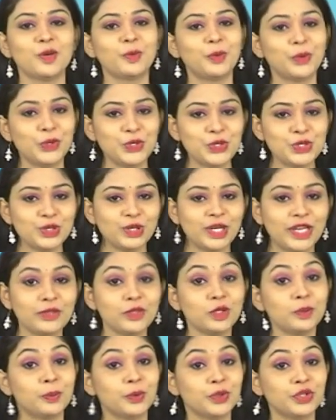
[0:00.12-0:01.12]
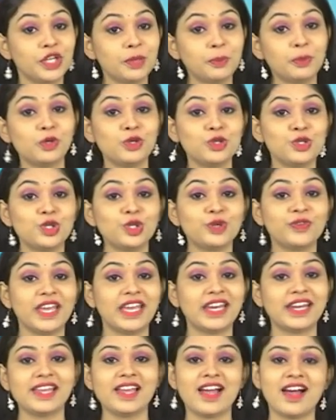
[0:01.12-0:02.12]
పురుషులందు పుణ్యపురుషులు
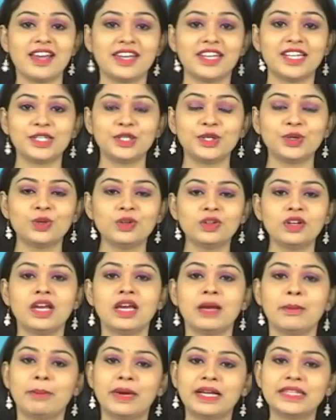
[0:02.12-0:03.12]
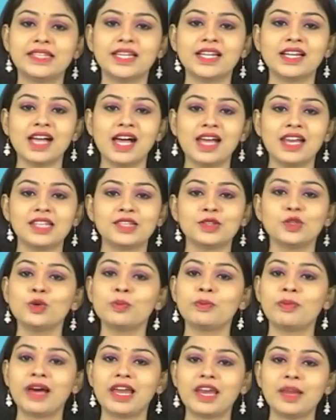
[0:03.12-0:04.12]
వేరయ్యా అన్నట్టు బద్ధకాలందు
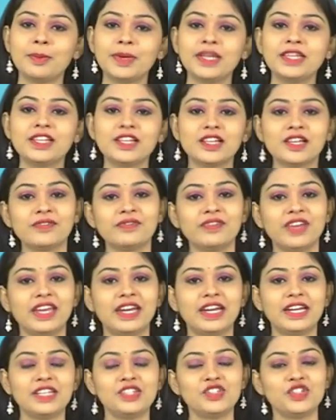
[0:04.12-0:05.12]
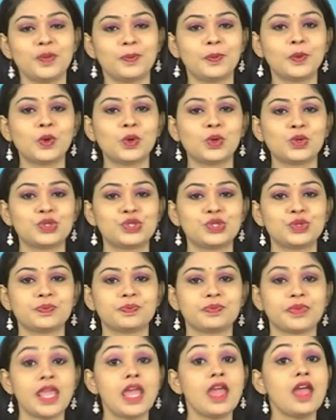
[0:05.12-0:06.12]
మలబద్ధకం వేరని చెప్పుకోవచ్చు
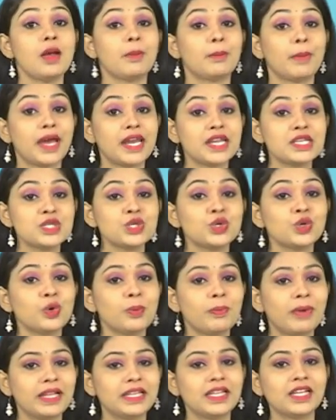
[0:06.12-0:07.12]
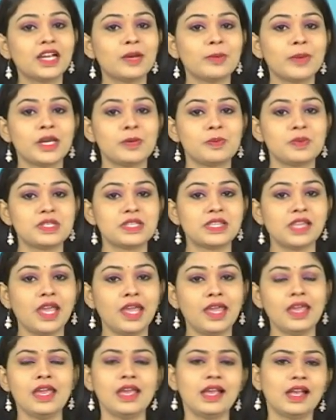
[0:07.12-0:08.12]
మనసుకు బద్ధకం అనిపిస్తే
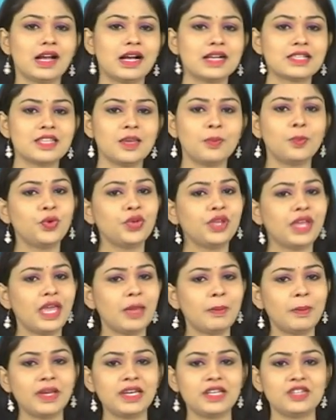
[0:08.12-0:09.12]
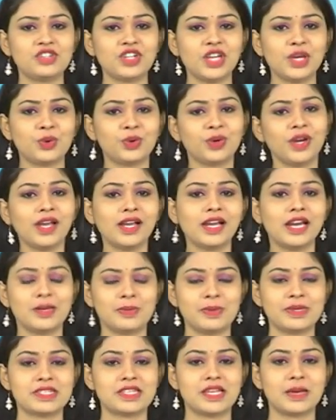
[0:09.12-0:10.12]
కాసేపు ఏ పని చేయకుండా
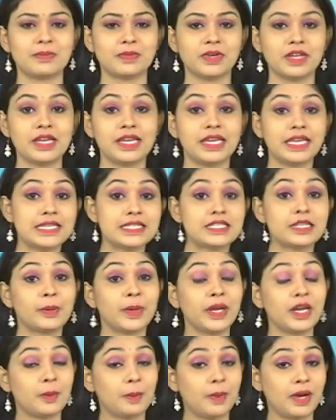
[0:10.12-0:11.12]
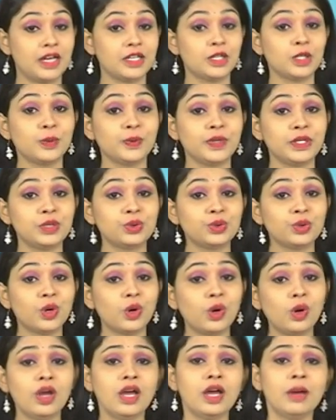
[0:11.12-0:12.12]
గడిపేస్తాం ఇష్టమైన పాటలు వింటూనో
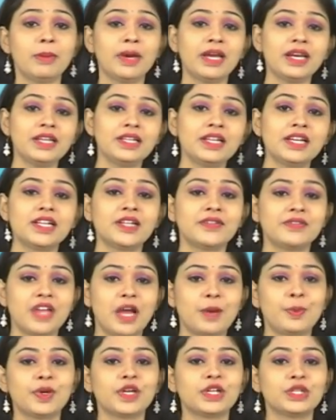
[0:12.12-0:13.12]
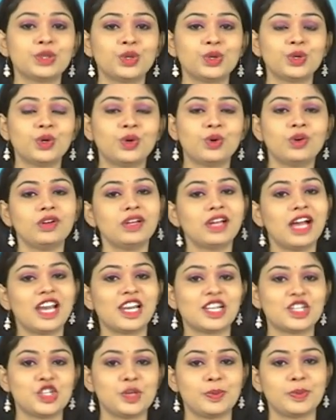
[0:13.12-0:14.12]
మరేదైనా వ్యాపకంతోనో
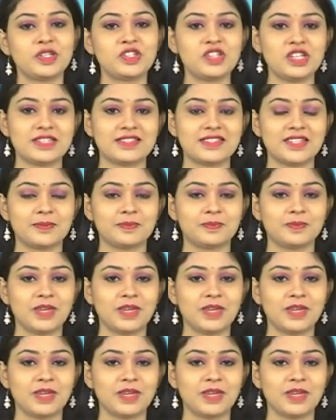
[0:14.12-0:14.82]
కాలక్షేపం చేస్తాం